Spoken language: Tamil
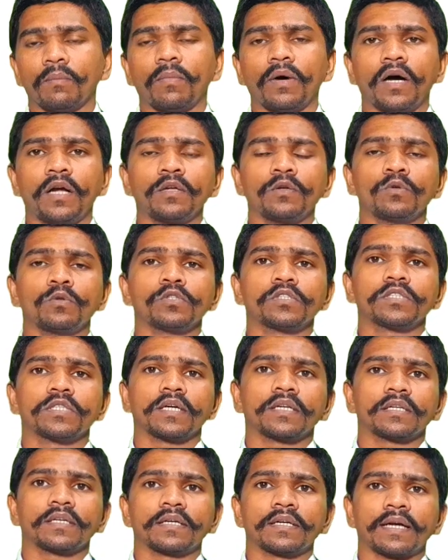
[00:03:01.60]
molecules
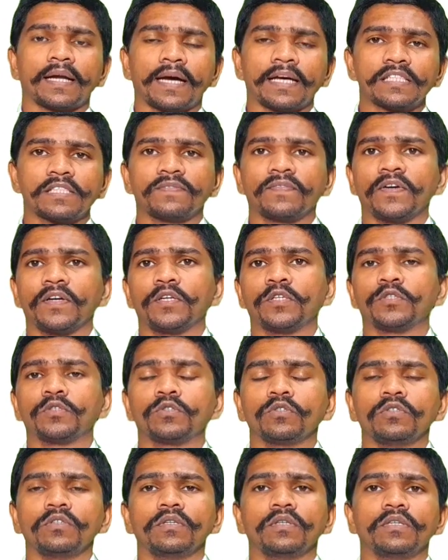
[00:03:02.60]
are classified
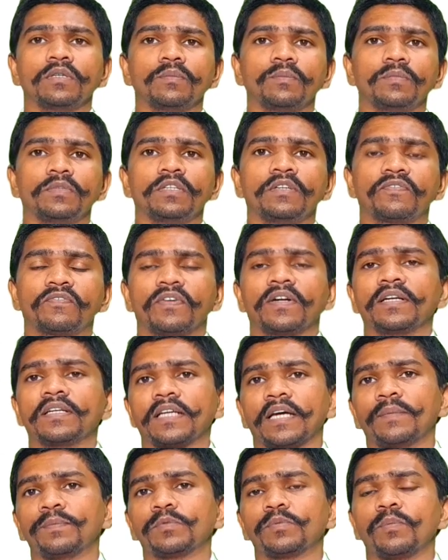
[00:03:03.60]
into different
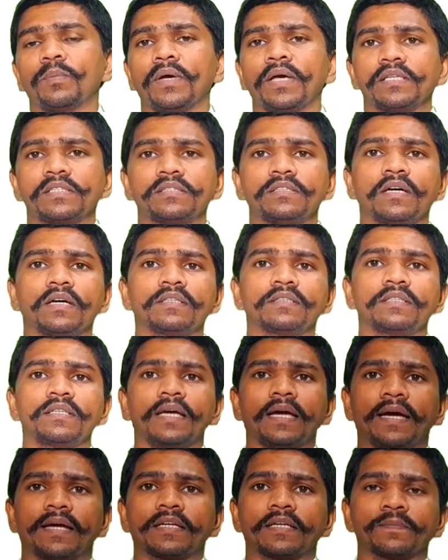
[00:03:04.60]
types based on the
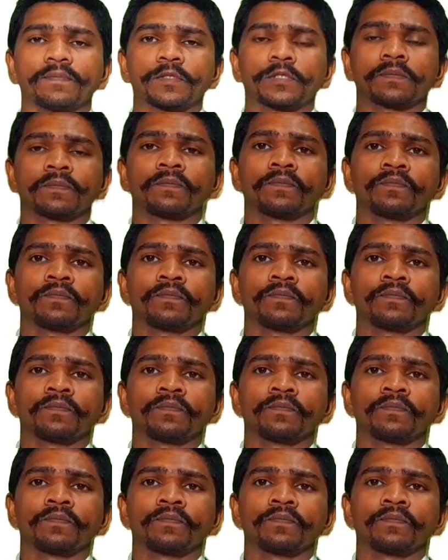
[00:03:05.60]
atoms.